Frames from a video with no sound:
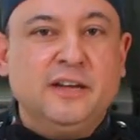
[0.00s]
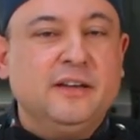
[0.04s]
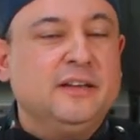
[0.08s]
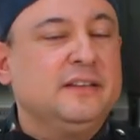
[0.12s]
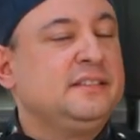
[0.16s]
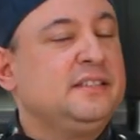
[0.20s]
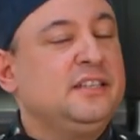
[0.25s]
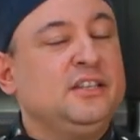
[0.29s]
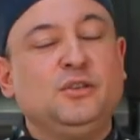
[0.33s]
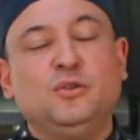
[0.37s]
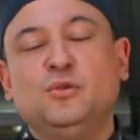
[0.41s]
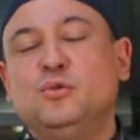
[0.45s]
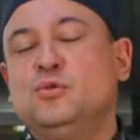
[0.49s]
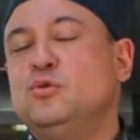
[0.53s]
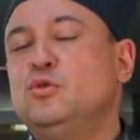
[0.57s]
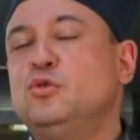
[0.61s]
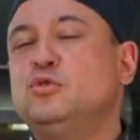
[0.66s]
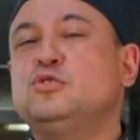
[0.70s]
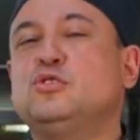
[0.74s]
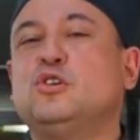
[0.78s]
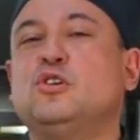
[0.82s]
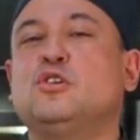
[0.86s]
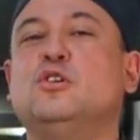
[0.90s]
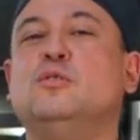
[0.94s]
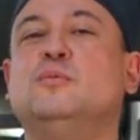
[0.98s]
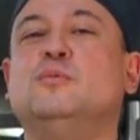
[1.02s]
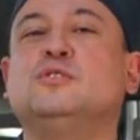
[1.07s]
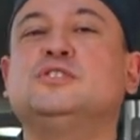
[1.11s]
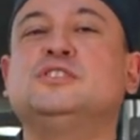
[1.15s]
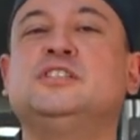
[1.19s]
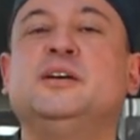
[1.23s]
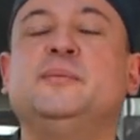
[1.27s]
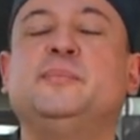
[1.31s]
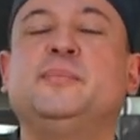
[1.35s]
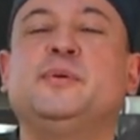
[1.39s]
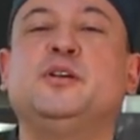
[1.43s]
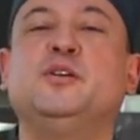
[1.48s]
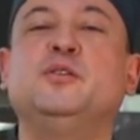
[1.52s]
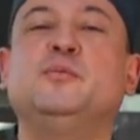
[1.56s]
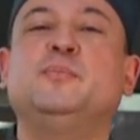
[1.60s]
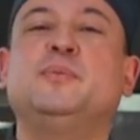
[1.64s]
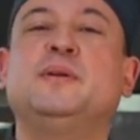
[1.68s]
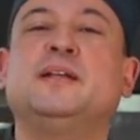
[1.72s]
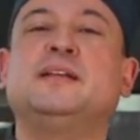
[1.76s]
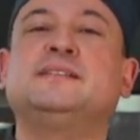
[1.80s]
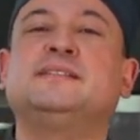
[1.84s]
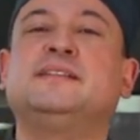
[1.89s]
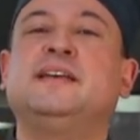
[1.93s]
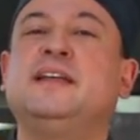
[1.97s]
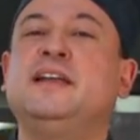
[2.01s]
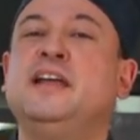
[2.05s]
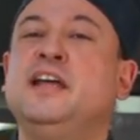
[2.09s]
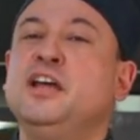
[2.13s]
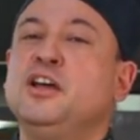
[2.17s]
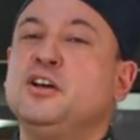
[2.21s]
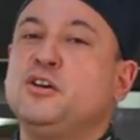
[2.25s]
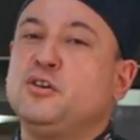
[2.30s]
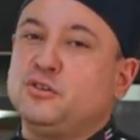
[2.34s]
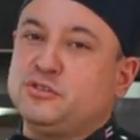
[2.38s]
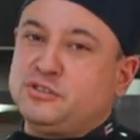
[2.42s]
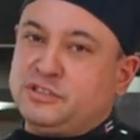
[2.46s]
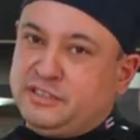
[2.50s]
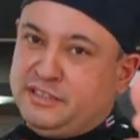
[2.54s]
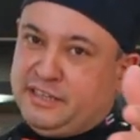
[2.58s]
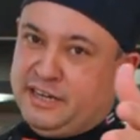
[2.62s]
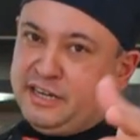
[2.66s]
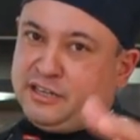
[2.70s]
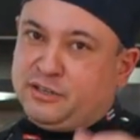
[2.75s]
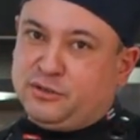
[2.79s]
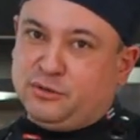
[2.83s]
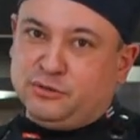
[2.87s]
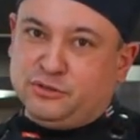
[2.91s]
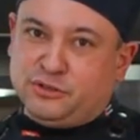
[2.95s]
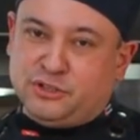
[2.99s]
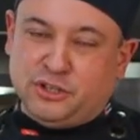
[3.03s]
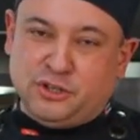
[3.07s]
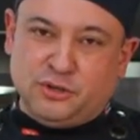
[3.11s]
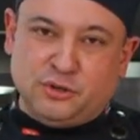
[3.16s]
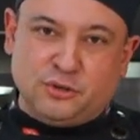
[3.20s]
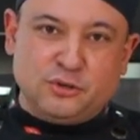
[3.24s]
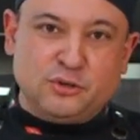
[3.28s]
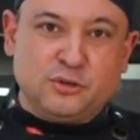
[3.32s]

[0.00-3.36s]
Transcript: Ha sido un gusto como siempre y un placer cocinar contigo.